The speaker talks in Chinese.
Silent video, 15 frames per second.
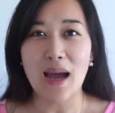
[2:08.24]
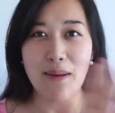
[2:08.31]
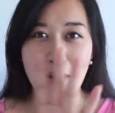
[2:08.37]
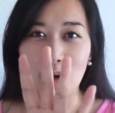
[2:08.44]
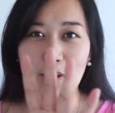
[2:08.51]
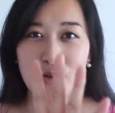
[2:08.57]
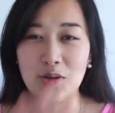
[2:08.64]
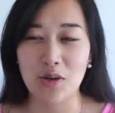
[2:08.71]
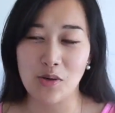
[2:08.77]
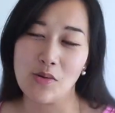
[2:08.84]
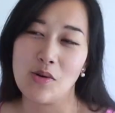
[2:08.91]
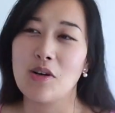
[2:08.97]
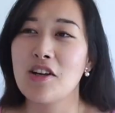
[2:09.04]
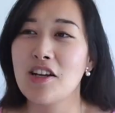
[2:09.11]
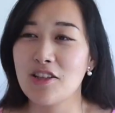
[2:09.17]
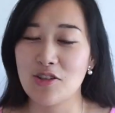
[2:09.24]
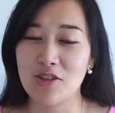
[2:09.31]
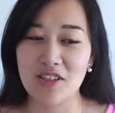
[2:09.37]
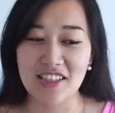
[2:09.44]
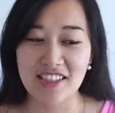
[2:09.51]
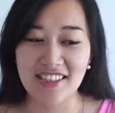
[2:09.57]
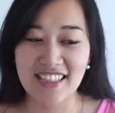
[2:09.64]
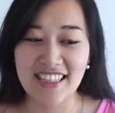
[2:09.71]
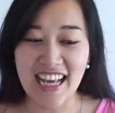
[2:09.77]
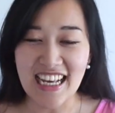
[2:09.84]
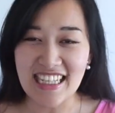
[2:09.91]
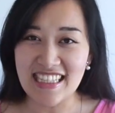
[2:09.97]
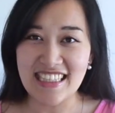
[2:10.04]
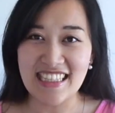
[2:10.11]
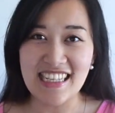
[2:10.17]
大家不要学我，就是
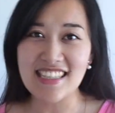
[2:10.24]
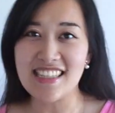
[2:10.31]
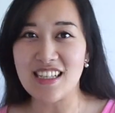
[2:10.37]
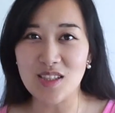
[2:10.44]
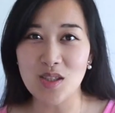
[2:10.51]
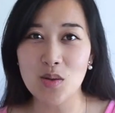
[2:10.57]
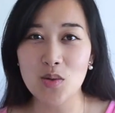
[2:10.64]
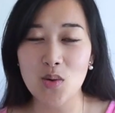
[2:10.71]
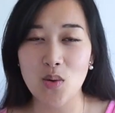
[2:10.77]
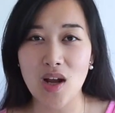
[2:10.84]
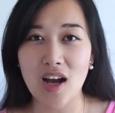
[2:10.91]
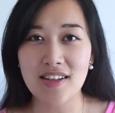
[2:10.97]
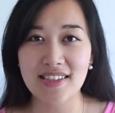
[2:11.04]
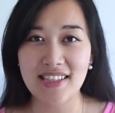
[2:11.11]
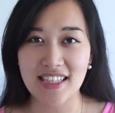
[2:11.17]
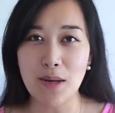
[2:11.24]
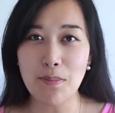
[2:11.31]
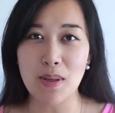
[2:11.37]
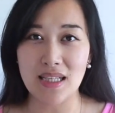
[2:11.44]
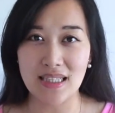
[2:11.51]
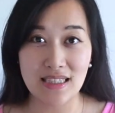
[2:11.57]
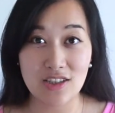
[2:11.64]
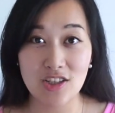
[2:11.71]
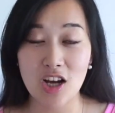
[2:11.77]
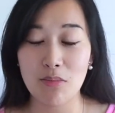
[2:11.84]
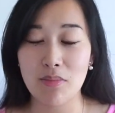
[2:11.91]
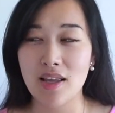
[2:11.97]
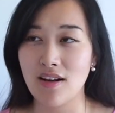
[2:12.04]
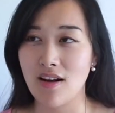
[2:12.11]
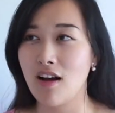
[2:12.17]
开始写写弄弄，然后写在本子
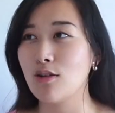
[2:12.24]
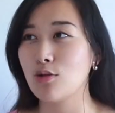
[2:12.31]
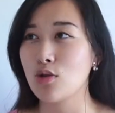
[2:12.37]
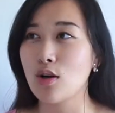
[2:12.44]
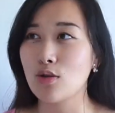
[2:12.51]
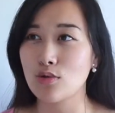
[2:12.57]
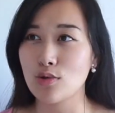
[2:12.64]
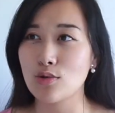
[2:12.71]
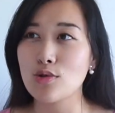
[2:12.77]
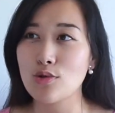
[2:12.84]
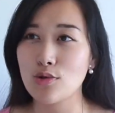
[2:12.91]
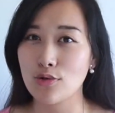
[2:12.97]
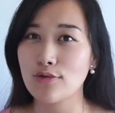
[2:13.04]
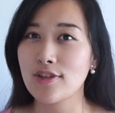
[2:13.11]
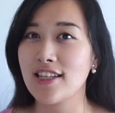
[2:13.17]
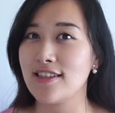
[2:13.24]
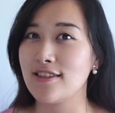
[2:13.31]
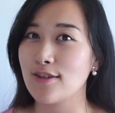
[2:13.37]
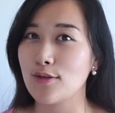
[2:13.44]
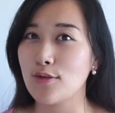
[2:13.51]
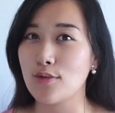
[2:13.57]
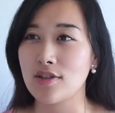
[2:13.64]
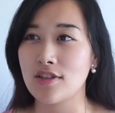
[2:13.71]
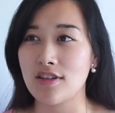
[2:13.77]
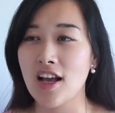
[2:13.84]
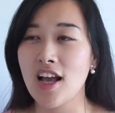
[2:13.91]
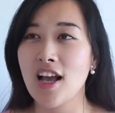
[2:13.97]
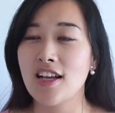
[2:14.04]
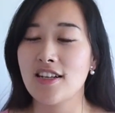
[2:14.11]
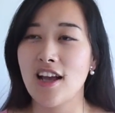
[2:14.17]
上面，然后创作最初的一些故事。
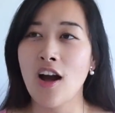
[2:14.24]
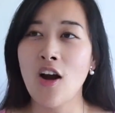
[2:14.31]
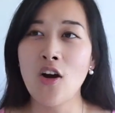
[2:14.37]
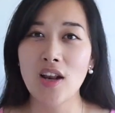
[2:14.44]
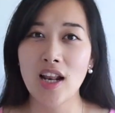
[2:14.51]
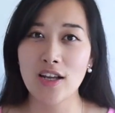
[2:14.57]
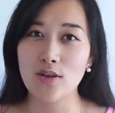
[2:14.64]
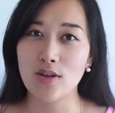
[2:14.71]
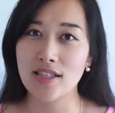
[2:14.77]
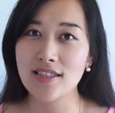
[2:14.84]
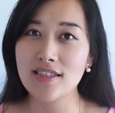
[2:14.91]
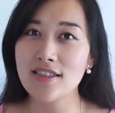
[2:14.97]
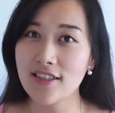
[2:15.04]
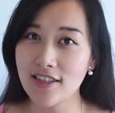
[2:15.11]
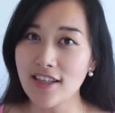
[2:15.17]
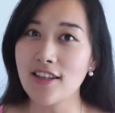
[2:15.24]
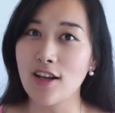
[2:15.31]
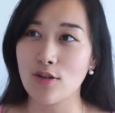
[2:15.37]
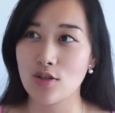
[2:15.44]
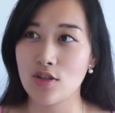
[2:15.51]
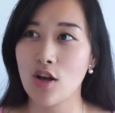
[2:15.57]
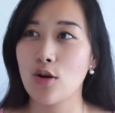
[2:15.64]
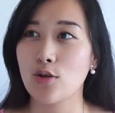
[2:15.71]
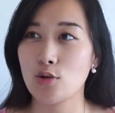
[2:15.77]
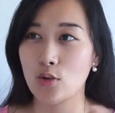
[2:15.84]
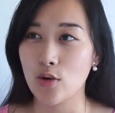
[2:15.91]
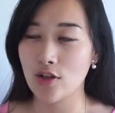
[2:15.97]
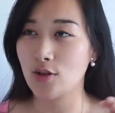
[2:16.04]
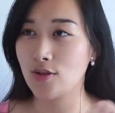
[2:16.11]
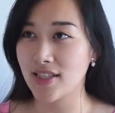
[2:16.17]
然后后来有了自己的电脑之后，就
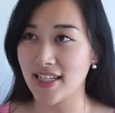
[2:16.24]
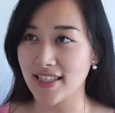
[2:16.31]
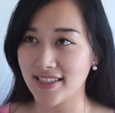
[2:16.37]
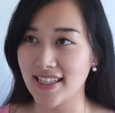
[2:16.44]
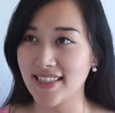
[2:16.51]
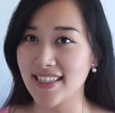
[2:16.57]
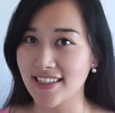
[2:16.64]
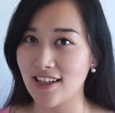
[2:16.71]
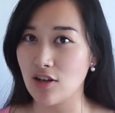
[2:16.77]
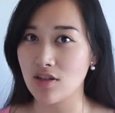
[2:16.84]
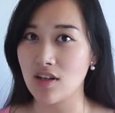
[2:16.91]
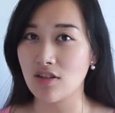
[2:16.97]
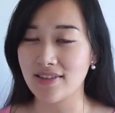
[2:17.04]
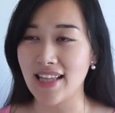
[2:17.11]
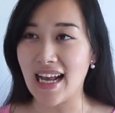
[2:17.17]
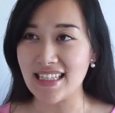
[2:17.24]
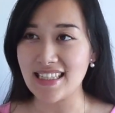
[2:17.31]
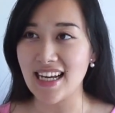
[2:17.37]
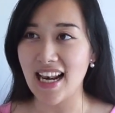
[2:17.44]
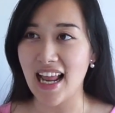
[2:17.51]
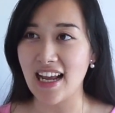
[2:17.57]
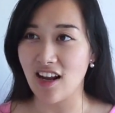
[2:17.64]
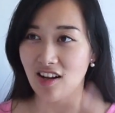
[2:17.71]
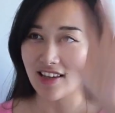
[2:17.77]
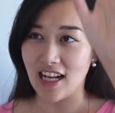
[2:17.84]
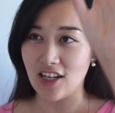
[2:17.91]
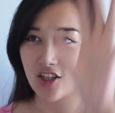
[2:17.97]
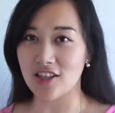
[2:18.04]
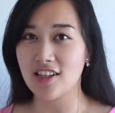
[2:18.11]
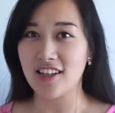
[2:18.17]
会用在在电脑上打下来，然后
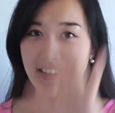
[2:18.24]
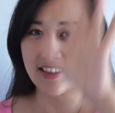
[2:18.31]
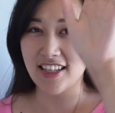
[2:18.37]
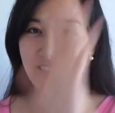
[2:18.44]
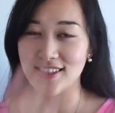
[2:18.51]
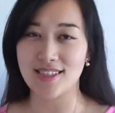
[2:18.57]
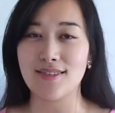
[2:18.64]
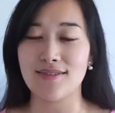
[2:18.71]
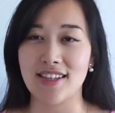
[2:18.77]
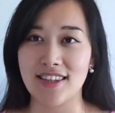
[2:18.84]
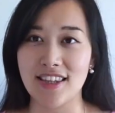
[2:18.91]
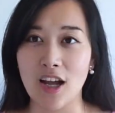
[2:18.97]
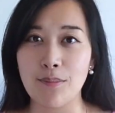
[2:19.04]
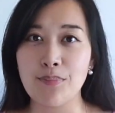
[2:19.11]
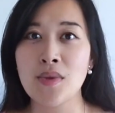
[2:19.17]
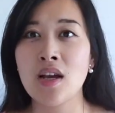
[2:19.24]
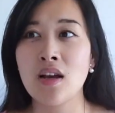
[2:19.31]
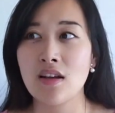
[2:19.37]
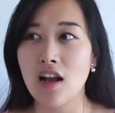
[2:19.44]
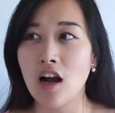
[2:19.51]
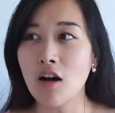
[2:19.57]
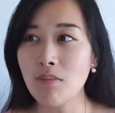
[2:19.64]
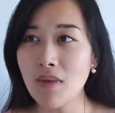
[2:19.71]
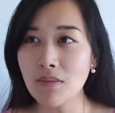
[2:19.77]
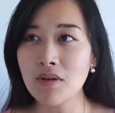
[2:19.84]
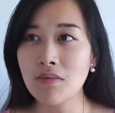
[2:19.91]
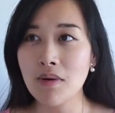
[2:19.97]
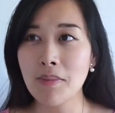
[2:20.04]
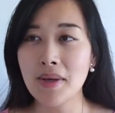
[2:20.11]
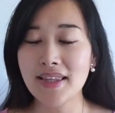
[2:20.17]
打成那个电子文档。然后慢
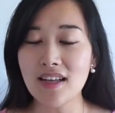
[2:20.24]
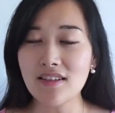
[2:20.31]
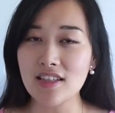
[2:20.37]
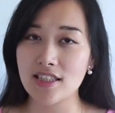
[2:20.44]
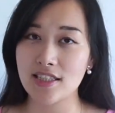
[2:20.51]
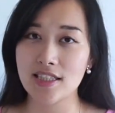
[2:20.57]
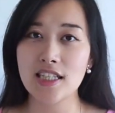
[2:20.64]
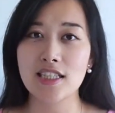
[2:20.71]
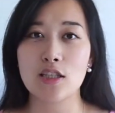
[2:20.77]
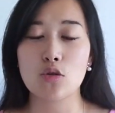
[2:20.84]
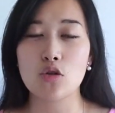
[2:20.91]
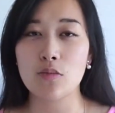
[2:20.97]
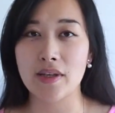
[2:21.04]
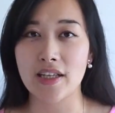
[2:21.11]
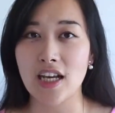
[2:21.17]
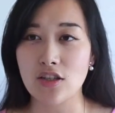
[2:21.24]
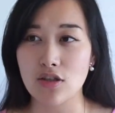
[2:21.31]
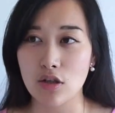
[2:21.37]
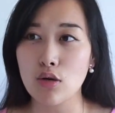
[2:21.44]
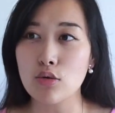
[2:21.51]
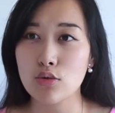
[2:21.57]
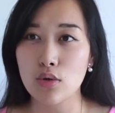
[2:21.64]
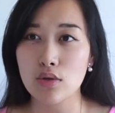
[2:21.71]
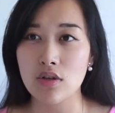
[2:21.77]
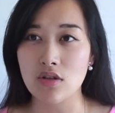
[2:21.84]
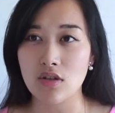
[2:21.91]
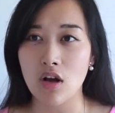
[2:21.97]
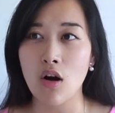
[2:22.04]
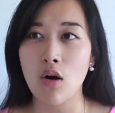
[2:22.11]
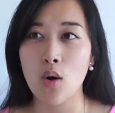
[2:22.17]
慢慢慢，当你积累的作品开始够多的
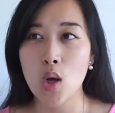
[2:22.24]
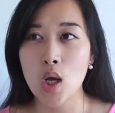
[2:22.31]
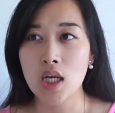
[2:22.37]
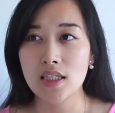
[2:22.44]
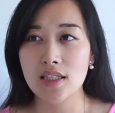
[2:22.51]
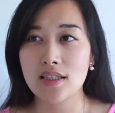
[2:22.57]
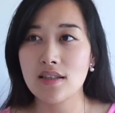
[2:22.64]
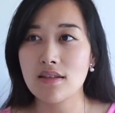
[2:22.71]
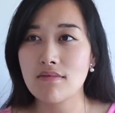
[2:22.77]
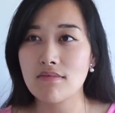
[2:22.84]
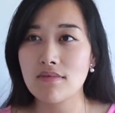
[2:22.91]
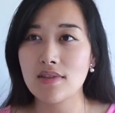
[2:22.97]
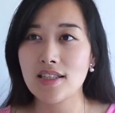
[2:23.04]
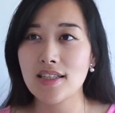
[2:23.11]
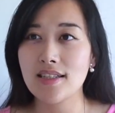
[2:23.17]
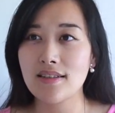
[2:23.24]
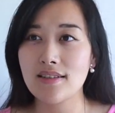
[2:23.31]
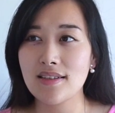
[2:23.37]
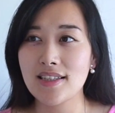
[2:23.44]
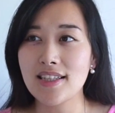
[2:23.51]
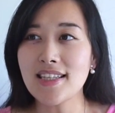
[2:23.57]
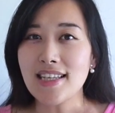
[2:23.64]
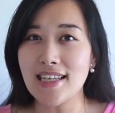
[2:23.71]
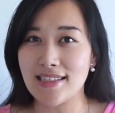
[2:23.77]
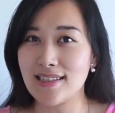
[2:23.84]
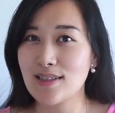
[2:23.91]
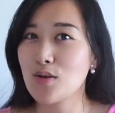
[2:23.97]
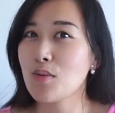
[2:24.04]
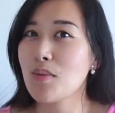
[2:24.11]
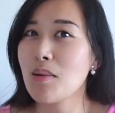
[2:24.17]
时候，你的你你的野
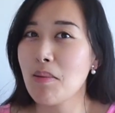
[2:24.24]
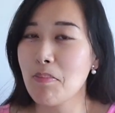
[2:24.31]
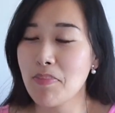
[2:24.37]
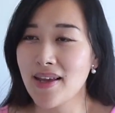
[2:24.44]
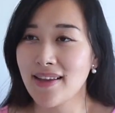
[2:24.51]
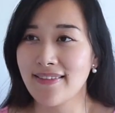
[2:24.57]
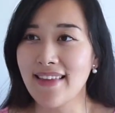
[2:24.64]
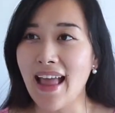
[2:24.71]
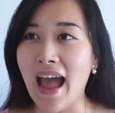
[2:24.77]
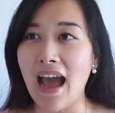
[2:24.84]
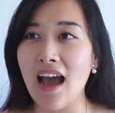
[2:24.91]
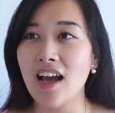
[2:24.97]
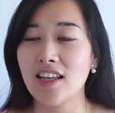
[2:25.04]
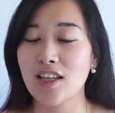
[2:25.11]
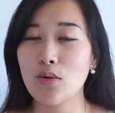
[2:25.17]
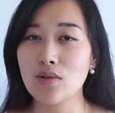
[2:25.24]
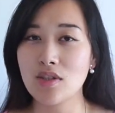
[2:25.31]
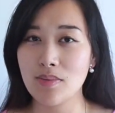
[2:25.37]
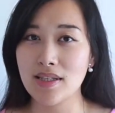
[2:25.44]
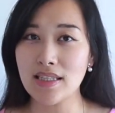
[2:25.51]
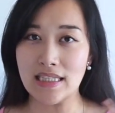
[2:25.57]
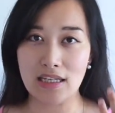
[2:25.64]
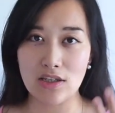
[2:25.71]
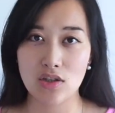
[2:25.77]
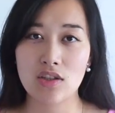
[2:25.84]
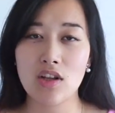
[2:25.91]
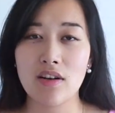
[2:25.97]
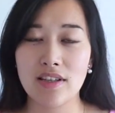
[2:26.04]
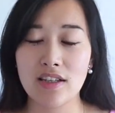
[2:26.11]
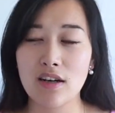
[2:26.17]
心会慢慢变大，因为这边牵涉
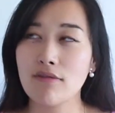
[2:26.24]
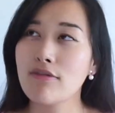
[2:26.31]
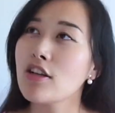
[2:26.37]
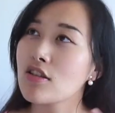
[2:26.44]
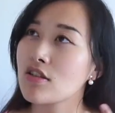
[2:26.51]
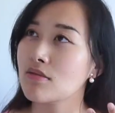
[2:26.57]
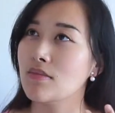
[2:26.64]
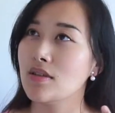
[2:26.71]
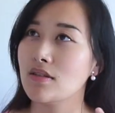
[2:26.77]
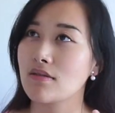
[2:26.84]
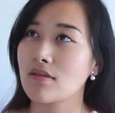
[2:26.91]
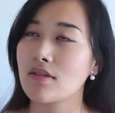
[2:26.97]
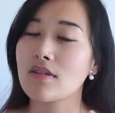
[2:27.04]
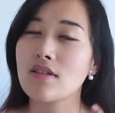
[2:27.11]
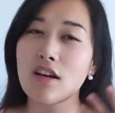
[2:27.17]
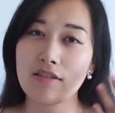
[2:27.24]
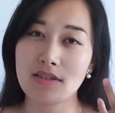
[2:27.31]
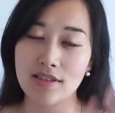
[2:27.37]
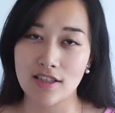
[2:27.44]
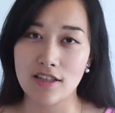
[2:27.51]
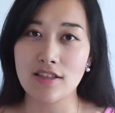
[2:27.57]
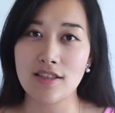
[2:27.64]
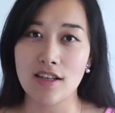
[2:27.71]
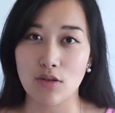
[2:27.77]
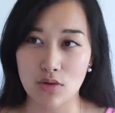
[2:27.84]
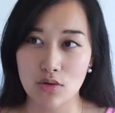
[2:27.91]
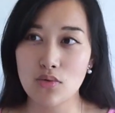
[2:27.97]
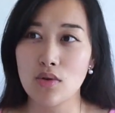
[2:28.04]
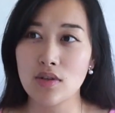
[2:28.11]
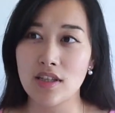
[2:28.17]
到一个为什么。要写小
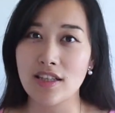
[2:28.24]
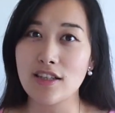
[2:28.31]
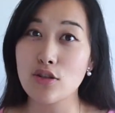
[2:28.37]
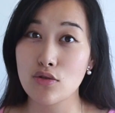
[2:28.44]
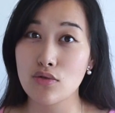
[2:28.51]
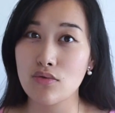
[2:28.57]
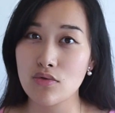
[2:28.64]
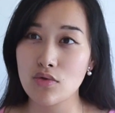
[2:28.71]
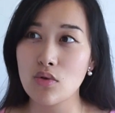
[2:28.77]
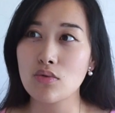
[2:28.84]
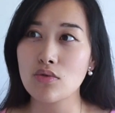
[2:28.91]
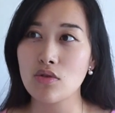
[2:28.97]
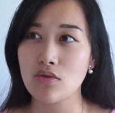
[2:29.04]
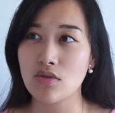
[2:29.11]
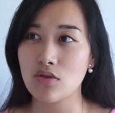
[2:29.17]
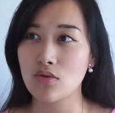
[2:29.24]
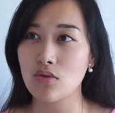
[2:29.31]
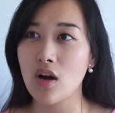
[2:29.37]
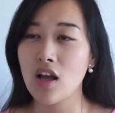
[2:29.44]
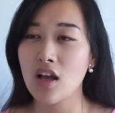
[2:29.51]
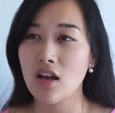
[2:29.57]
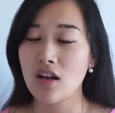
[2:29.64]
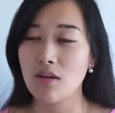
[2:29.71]
说的一个初衷，就是说